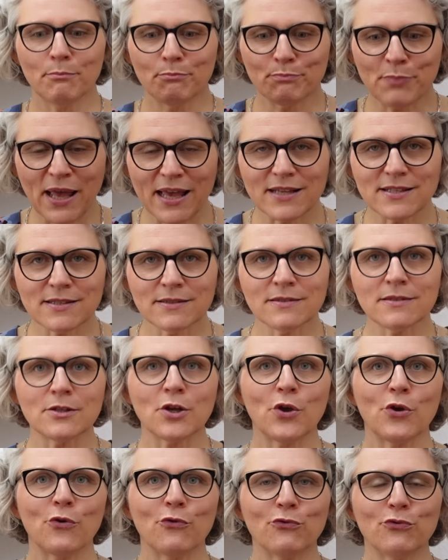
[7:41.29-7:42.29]
passend
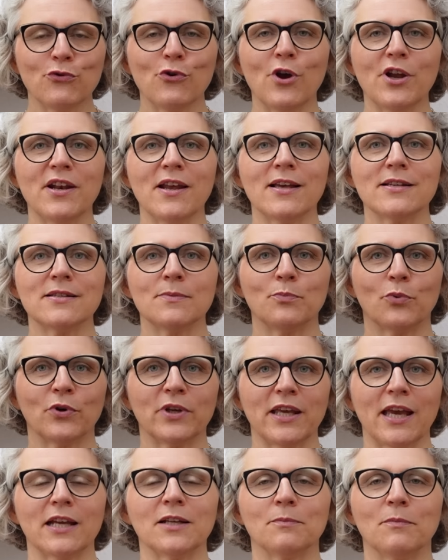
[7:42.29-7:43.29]
für das
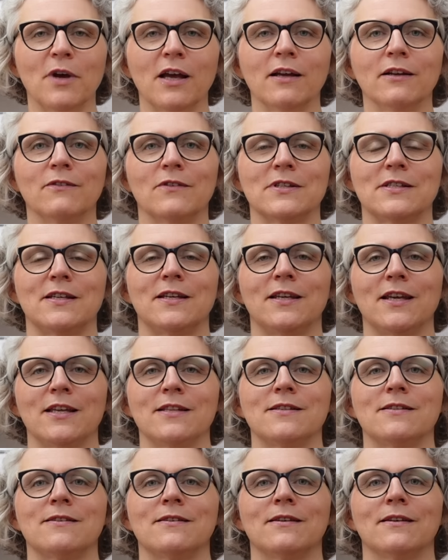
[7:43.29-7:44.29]
Projekt machen, was ihr
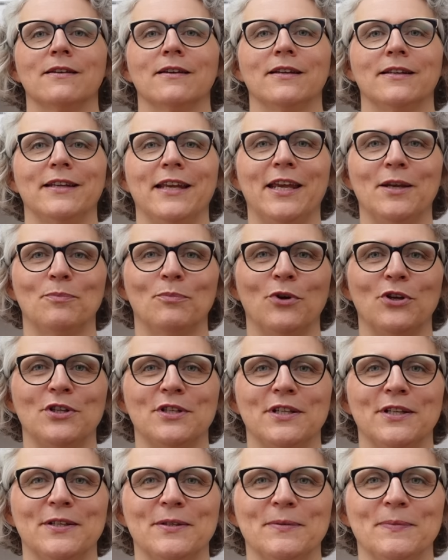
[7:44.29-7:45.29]
jetzt nähen möchtet.